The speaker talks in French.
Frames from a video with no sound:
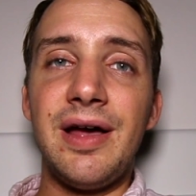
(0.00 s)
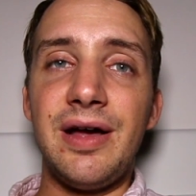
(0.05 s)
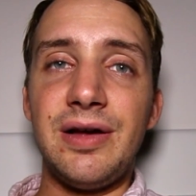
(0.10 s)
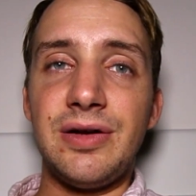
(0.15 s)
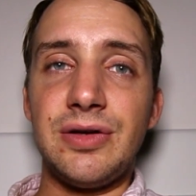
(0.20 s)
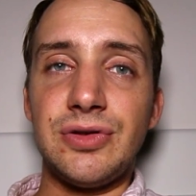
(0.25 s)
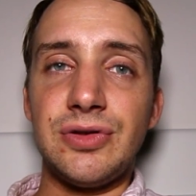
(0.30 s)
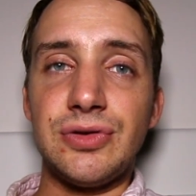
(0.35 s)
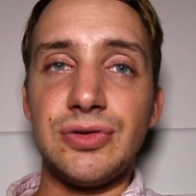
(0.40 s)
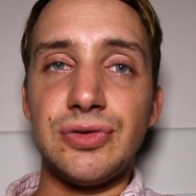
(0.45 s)

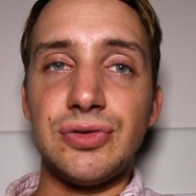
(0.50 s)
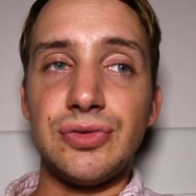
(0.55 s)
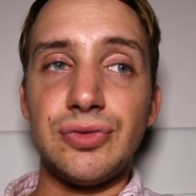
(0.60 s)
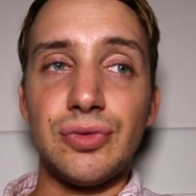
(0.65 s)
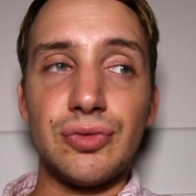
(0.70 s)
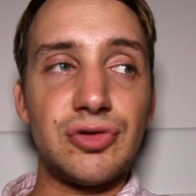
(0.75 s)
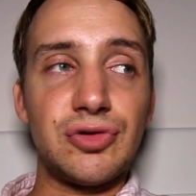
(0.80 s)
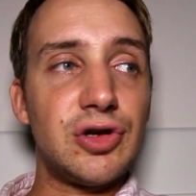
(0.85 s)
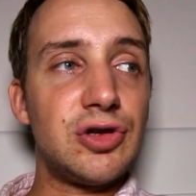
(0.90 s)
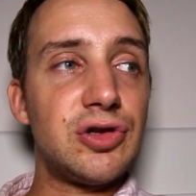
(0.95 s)

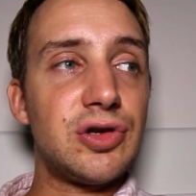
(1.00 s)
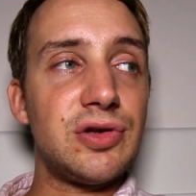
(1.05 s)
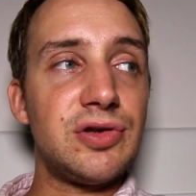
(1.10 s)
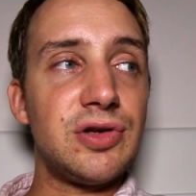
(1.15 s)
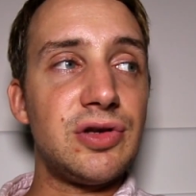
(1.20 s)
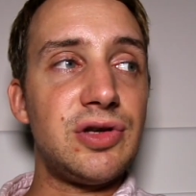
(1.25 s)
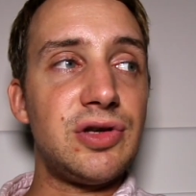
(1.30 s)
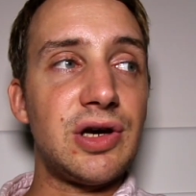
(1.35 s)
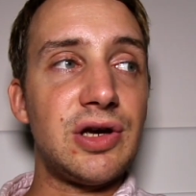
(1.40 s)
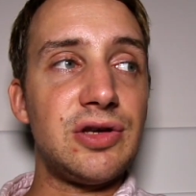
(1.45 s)
donc très très
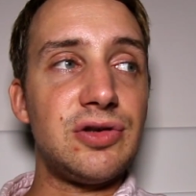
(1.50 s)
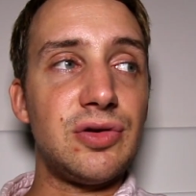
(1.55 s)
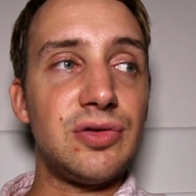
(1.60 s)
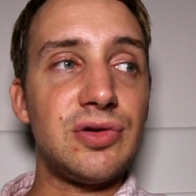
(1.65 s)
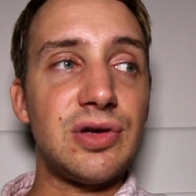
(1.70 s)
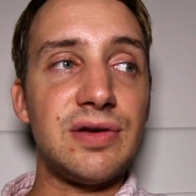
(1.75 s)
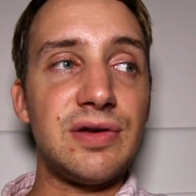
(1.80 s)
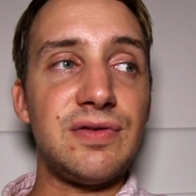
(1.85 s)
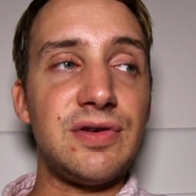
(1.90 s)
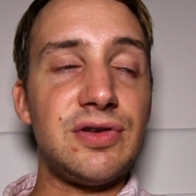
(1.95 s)
intéressant,
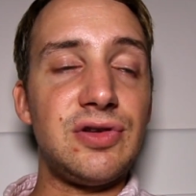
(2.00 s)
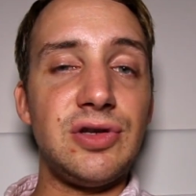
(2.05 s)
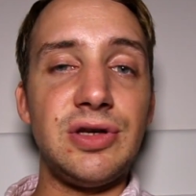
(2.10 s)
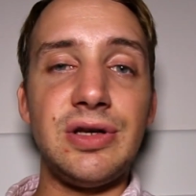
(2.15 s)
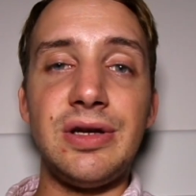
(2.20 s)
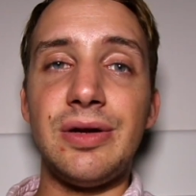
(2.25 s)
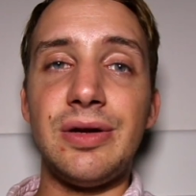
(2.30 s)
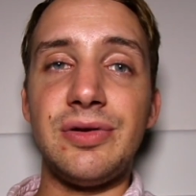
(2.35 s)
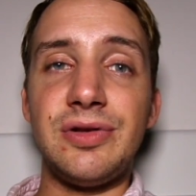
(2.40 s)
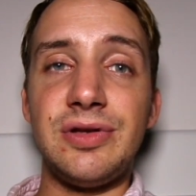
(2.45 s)
très
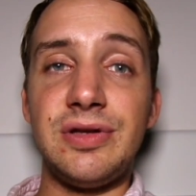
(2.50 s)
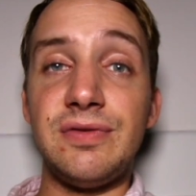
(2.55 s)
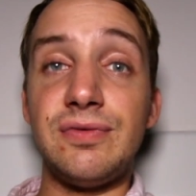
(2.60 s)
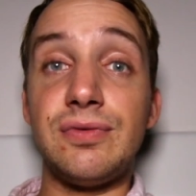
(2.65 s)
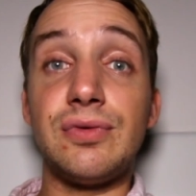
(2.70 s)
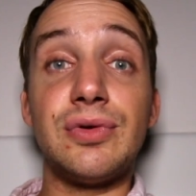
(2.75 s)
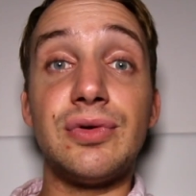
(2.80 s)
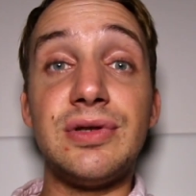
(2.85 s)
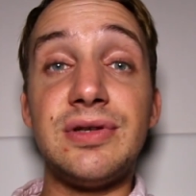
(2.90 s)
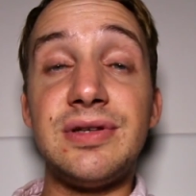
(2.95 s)
facile si
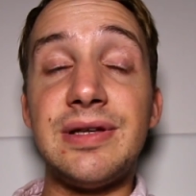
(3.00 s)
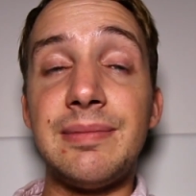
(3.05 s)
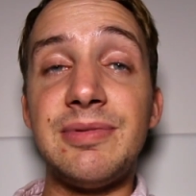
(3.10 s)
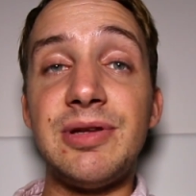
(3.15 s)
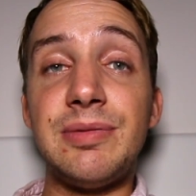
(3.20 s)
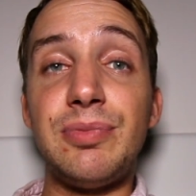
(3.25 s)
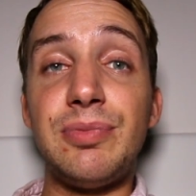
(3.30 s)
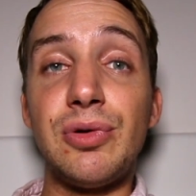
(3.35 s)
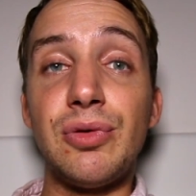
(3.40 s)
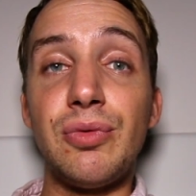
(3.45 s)
vous connaissez un
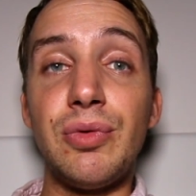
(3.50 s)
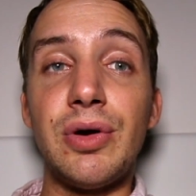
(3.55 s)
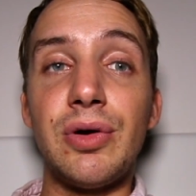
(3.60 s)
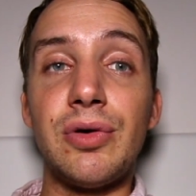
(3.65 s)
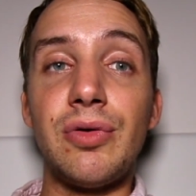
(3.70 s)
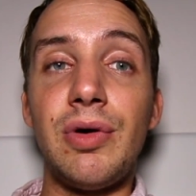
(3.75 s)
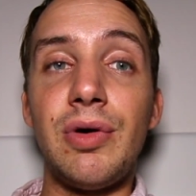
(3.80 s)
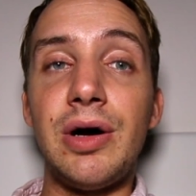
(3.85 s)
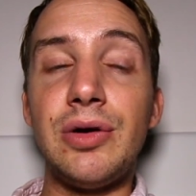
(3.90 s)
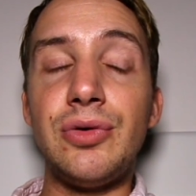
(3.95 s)
petit peu le goût
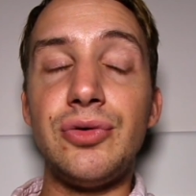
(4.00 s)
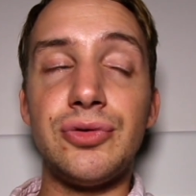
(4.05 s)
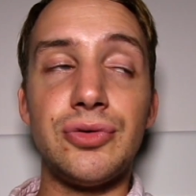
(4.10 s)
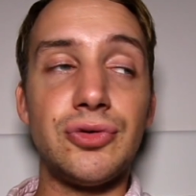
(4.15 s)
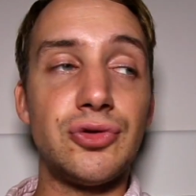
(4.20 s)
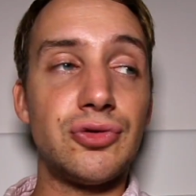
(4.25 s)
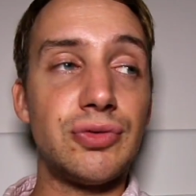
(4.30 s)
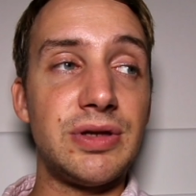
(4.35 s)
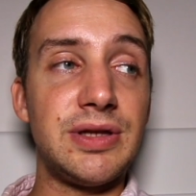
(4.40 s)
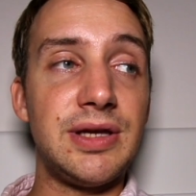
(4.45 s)
le
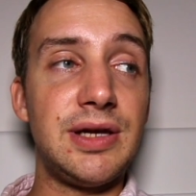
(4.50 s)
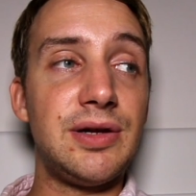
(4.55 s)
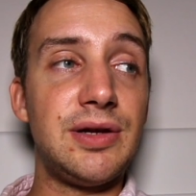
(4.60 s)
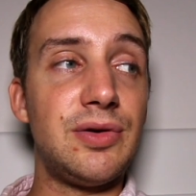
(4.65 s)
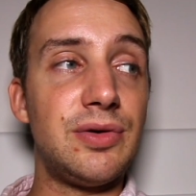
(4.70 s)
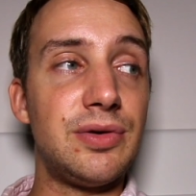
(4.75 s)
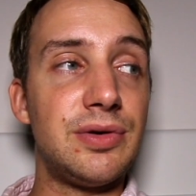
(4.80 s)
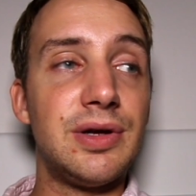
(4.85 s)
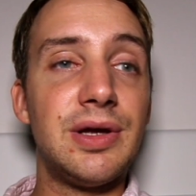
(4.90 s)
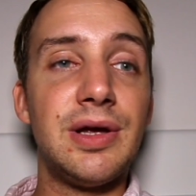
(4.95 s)
sichuanais,
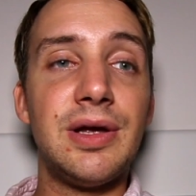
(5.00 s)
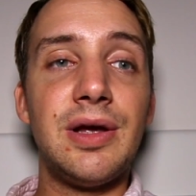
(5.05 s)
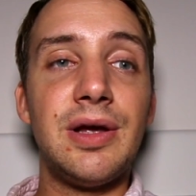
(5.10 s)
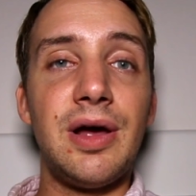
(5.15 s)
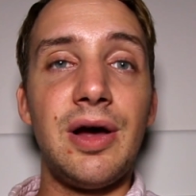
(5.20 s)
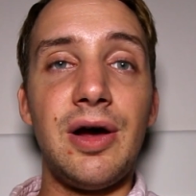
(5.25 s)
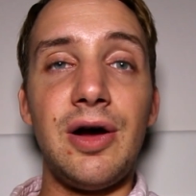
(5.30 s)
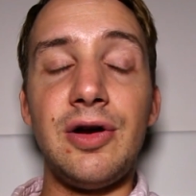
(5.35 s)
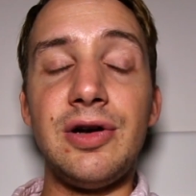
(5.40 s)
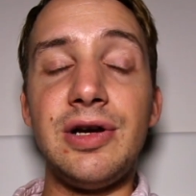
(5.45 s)
le,
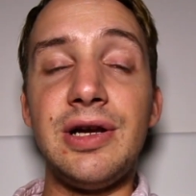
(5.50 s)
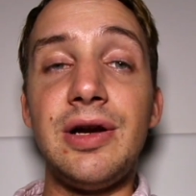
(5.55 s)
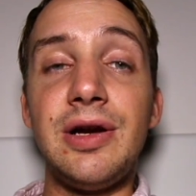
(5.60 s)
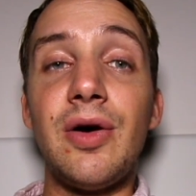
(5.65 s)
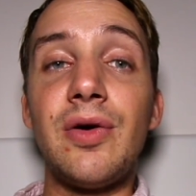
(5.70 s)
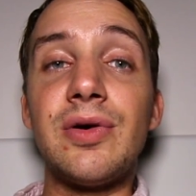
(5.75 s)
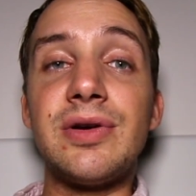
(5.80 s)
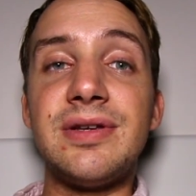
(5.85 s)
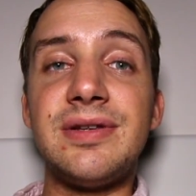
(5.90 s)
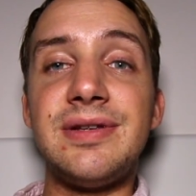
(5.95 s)
euh, les
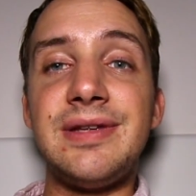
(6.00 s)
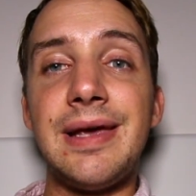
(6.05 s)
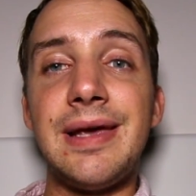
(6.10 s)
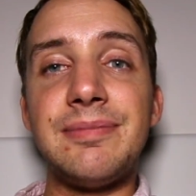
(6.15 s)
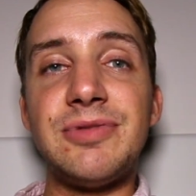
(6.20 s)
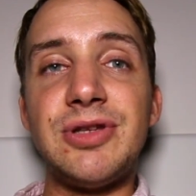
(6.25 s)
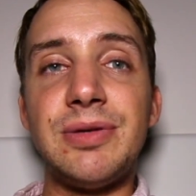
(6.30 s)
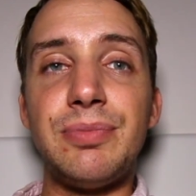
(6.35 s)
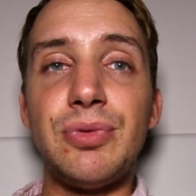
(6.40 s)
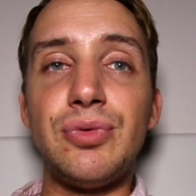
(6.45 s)
langues ici
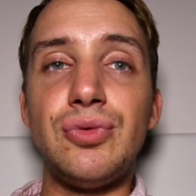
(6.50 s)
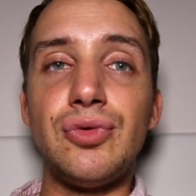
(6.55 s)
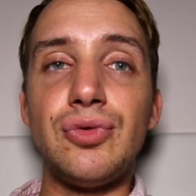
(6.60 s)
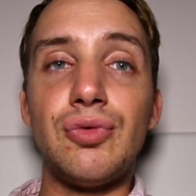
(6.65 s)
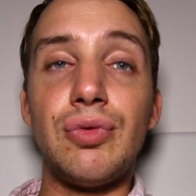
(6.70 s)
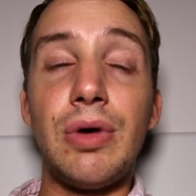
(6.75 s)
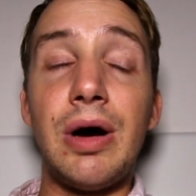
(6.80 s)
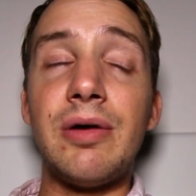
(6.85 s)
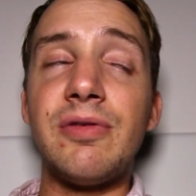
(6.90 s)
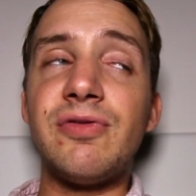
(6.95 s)
un petit peu du
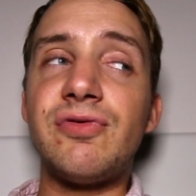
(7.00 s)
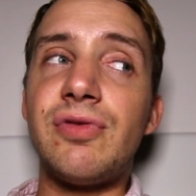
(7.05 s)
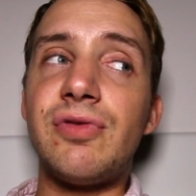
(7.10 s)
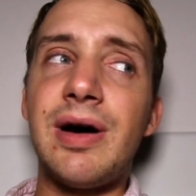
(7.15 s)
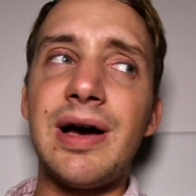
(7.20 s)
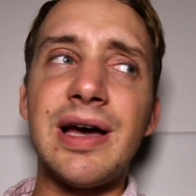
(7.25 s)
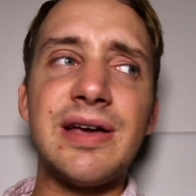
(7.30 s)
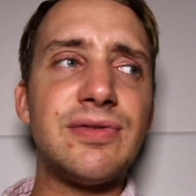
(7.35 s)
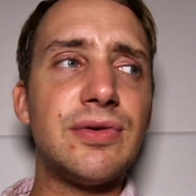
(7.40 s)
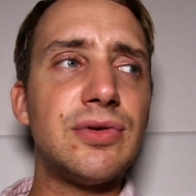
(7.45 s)
coin,
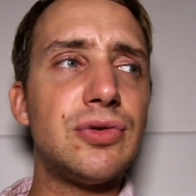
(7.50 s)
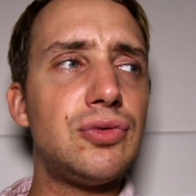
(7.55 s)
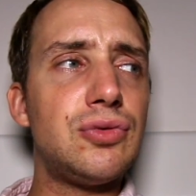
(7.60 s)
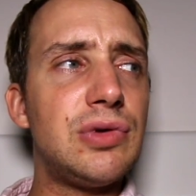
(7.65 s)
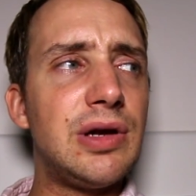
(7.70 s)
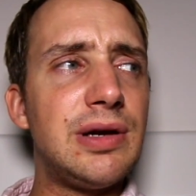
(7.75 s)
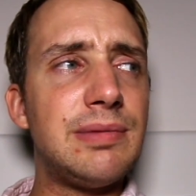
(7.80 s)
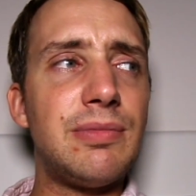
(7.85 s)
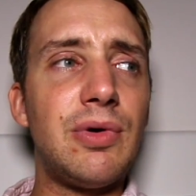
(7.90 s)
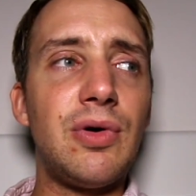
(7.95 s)
voire
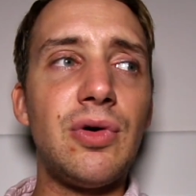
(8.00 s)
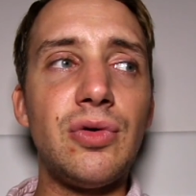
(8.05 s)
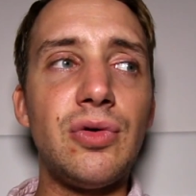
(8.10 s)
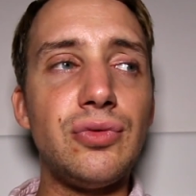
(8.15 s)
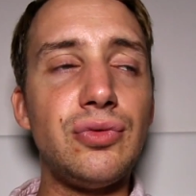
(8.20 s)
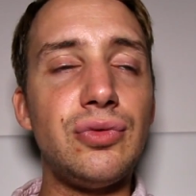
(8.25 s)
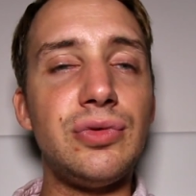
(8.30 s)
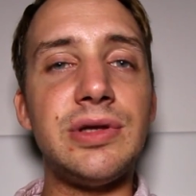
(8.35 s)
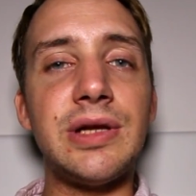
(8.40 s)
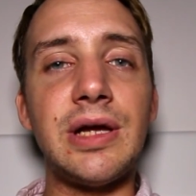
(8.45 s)
éventuellement
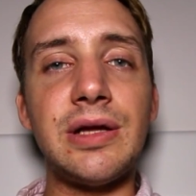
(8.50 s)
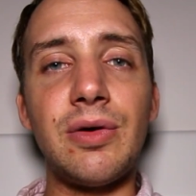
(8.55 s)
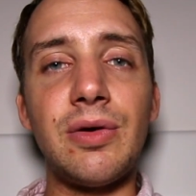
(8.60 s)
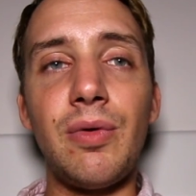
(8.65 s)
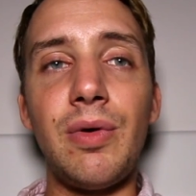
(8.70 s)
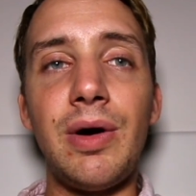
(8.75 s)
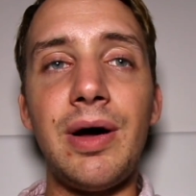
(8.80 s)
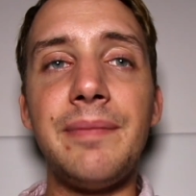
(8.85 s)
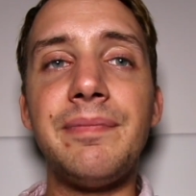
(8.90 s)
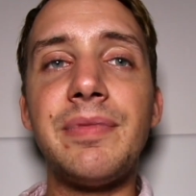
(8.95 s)
le
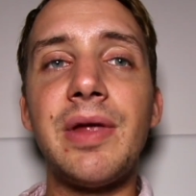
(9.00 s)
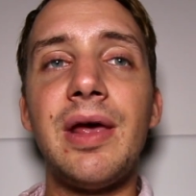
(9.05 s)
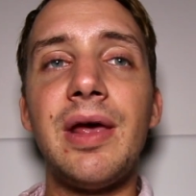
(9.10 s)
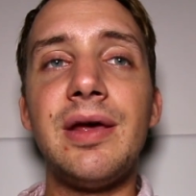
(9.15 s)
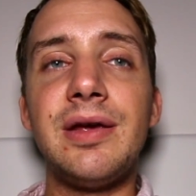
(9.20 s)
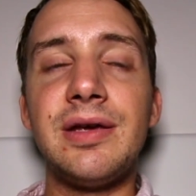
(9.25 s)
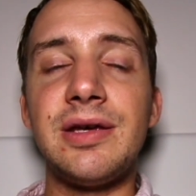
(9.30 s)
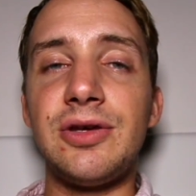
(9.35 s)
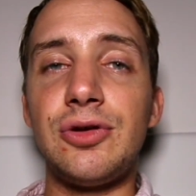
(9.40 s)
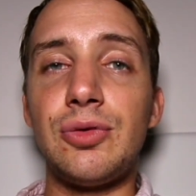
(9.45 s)
Yunnan-Huan
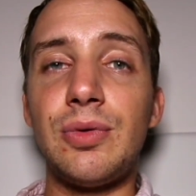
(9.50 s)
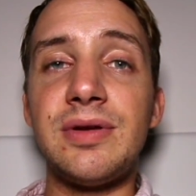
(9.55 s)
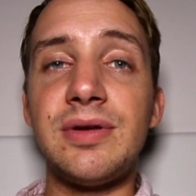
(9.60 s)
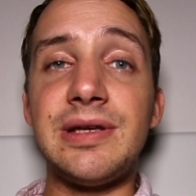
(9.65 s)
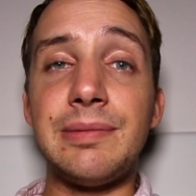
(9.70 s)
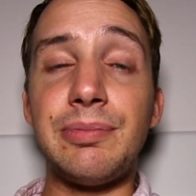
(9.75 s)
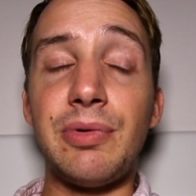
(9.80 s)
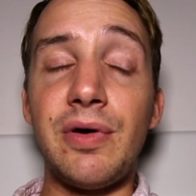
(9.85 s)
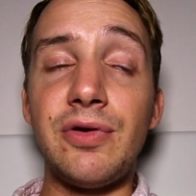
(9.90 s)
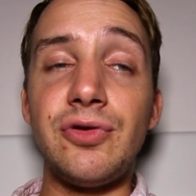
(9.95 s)
qui sont
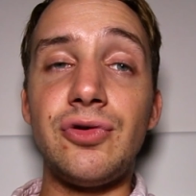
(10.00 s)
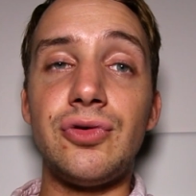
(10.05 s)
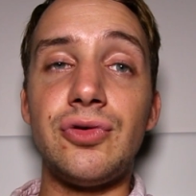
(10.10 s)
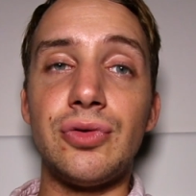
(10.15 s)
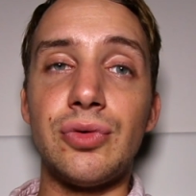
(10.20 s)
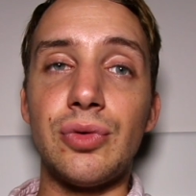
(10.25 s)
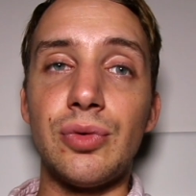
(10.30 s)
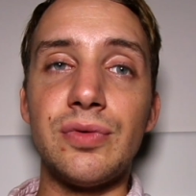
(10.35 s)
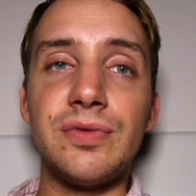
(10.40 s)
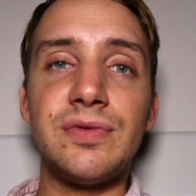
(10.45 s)
assez proches,
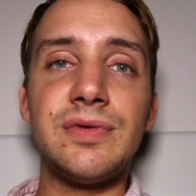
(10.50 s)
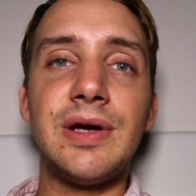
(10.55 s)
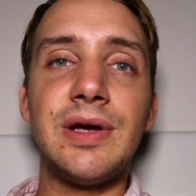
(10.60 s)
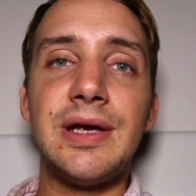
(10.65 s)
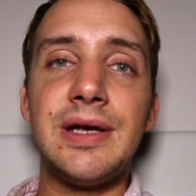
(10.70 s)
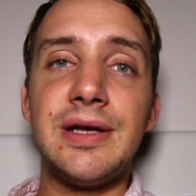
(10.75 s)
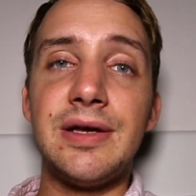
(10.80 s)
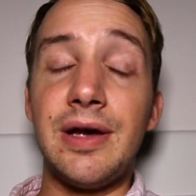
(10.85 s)
je trouve.